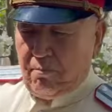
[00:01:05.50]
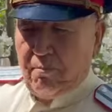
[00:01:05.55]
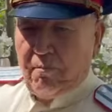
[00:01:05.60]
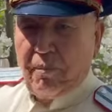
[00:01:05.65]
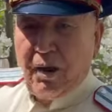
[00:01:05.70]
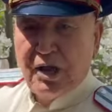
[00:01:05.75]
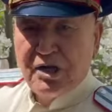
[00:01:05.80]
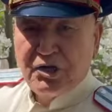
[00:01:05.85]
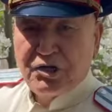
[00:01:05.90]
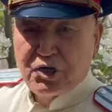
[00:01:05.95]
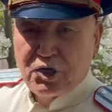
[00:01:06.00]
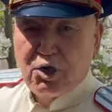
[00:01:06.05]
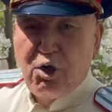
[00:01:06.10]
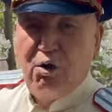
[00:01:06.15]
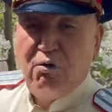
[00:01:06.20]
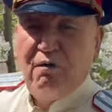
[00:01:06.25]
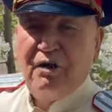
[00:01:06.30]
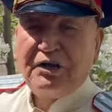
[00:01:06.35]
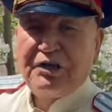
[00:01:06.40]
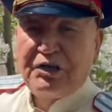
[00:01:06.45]

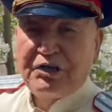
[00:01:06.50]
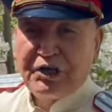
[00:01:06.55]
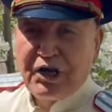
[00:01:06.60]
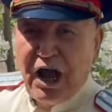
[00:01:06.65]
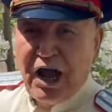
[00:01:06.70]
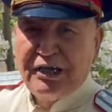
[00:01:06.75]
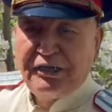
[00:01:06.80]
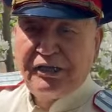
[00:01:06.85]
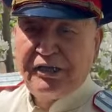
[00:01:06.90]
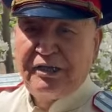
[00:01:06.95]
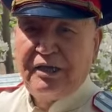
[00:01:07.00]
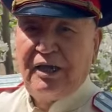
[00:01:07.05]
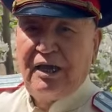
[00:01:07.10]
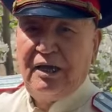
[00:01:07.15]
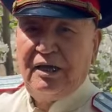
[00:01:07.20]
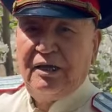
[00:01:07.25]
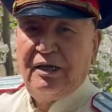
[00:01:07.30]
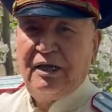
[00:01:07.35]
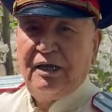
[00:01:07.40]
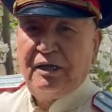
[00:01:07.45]
большого
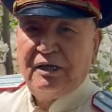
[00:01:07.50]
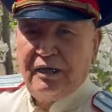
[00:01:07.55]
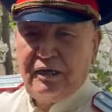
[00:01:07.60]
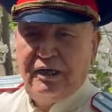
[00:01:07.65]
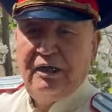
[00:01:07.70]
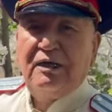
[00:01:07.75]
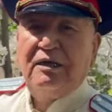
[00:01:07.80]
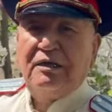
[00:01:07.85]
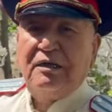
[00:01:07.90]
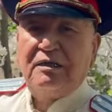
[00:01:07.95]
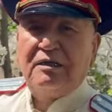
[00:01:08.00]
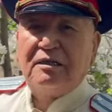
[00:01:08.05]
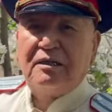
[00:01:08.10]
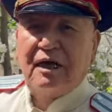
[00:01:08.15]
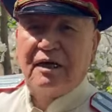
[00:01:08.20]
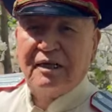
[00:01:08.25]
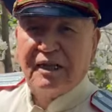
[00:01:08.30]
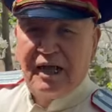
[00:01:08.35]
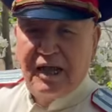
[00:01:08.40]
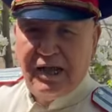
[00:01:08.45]
счастья и
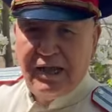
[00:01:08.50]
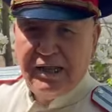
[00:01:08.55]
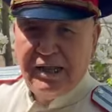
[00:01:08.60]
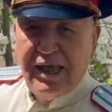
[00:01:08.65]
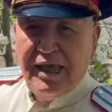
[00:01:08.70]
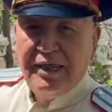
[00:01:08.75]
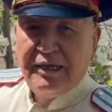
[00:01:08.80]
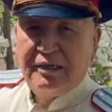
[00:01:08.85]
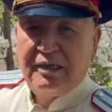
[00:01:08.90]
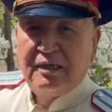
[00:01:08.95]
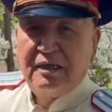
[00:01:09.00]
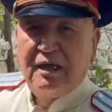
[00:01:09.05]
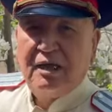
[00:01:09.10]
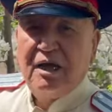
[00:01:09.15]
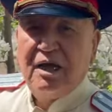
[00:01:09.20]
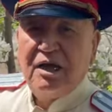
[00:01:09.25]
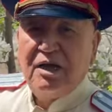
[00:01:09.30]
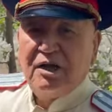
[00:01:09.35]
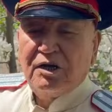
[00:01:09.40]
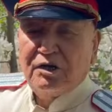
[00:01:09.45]
долголетия,
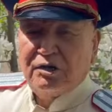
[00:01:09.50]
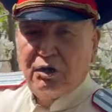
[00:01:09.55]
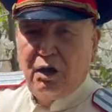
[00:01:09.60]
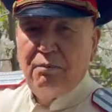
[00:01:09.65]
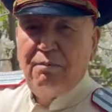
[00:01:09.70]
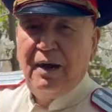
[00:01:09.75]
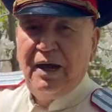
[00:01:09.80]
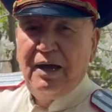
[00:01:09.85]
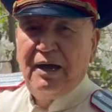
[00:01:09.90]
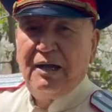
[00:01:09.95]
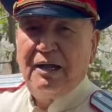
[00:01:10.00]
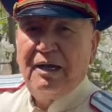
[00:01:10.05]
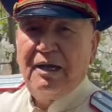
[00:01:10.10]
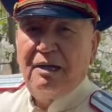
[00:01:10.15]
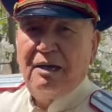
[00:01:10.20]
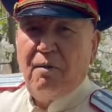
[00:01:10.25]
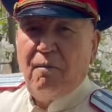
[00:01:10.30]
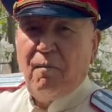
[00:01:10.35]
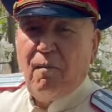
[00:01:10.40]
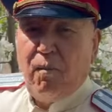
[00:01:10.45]
чтобы
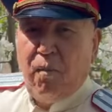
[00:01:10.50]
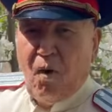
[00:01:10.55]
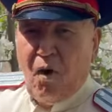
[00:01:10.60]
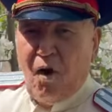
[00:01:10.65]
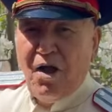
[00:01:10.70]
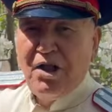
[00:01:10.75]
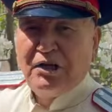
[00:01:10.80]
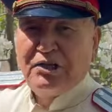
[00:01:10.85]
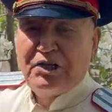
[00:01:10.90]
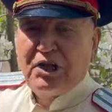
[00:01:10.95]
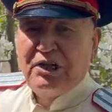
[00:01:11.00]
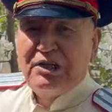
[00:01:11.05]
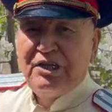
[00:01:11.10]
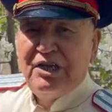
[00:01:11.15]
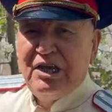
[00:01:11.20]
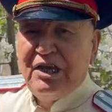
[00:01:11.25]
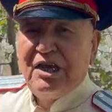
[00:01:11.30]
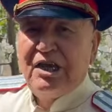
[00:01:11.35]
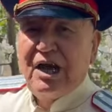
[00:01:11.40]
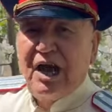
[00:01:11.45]
больше
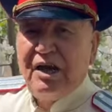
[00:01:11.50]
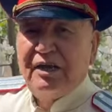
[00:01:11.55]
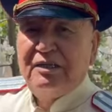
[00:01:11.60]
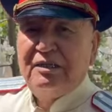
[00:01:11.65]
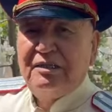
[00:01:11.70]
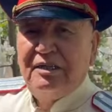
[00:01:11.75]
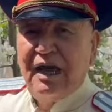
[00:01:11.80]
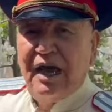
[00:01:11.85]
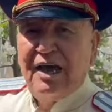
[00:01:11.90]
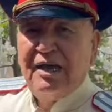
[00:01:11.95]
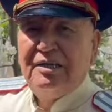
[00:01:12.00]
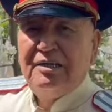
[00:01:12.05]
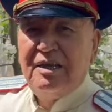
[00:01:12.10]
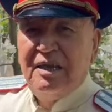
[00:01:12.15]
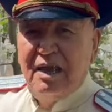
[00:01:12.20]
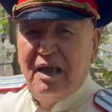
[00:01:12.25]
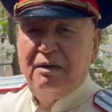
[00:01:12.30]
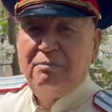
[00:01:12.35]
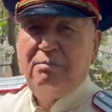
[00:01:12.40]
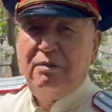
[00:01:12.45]
никогда
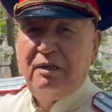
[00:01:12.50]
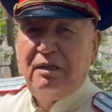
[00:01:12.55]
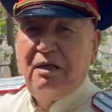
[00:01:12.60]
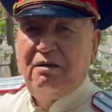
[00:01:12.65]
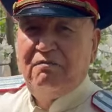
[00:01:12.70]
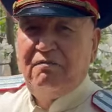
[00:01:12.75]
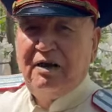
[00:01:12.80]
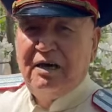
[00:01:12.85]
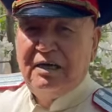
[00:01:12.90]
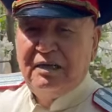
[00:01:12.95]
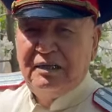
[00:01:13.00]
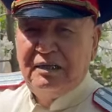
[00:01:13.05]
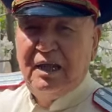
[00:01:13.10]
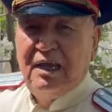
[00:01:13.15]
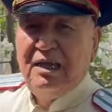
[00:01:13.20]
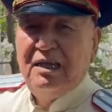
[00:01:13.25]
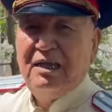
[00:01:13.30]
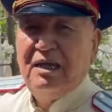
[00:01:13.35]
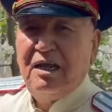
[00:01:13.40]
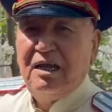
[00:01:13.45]
не было
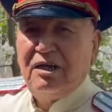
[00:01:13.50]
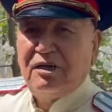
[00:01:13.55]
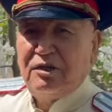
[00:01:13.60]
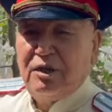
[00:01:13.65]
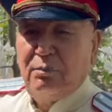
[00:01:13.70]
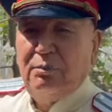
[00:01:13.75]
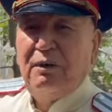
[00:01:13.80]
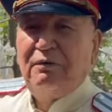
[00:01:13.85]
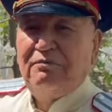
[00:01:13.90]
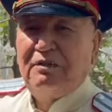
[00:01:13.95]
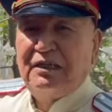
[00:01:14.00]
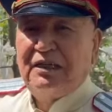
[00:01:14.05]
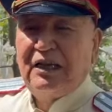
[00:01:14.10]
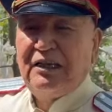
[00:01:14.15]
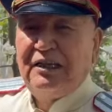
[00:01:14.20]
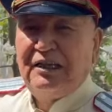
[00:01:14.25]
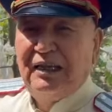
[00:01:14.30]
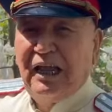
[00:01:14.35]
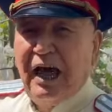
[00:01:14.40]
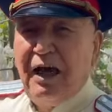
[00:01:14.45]
войны, чтобы
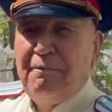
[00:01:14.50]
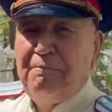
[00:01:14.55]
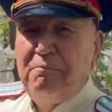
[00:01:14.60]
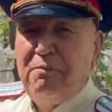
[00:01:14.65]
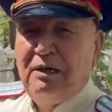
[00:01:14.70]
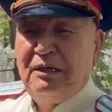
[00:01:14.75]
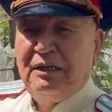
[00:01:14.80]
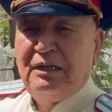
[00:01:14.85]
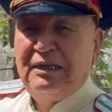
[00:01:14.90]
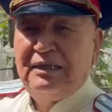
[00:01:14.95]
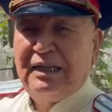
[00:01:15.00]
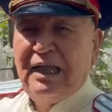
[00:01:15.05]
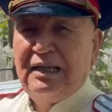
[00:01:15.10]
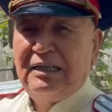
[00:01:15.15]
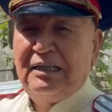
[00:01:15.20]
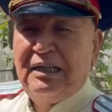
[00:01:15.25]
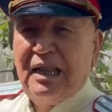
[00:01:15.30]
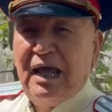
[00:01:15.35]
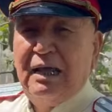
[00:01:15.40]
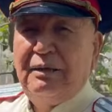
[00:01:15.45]
всегда было
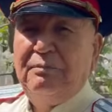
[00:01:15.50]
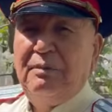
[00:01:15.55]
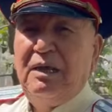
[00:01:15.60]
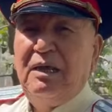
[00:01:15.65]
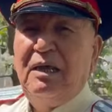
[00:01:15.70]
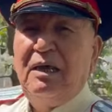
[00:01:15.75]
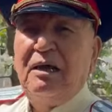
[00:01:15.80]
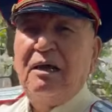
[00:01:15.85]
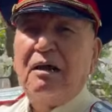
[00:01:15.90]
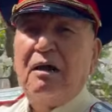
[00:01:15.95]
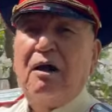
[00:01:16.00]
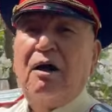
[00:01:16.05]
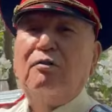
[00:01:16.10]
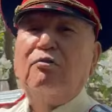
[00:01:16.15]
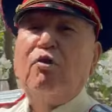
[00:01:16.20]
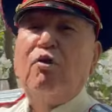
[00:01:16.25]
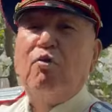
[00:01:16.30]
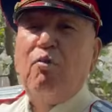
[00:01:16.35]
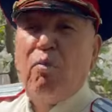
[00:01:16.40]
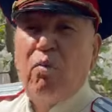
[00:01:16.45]
над нами
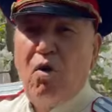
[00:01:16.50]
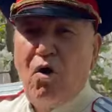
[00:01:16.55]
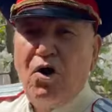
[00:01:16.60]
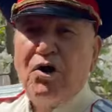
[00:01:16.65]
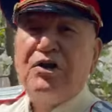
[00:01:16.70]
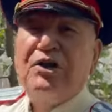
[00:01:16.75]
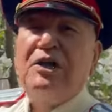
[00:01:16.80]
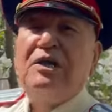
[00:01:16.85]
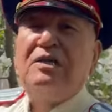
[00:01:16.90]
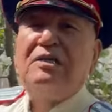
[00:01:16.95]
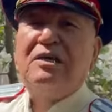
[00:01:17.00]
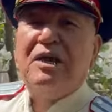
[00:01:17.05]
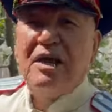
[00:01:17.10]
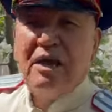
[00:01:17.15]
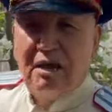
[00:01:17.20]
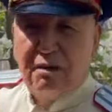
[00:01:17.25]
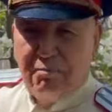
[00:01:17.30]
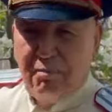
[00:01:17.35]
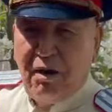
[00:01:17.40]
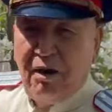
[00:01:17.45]
голубое
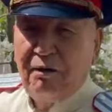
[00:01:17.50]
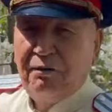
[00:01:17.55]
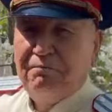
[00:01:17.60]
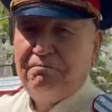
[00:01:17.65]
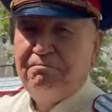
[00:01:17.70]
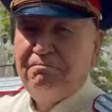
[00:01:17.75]
небо.